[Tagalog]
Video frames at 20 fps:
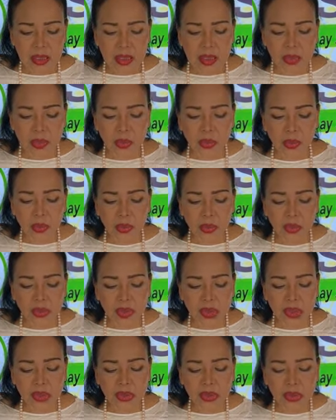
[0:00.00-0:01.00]
Itong
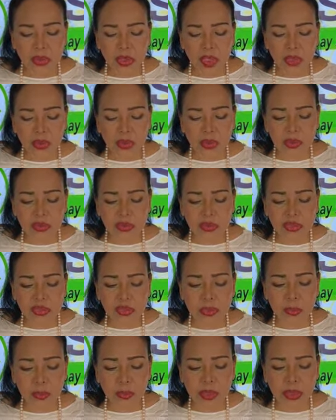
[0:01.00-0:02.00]
condition na to,
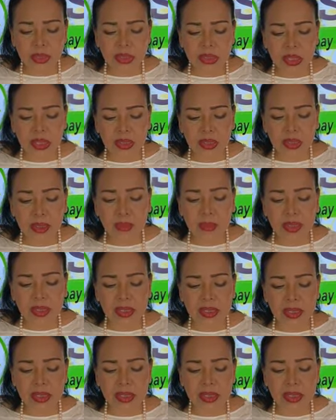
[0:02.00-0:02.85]
60% ng mga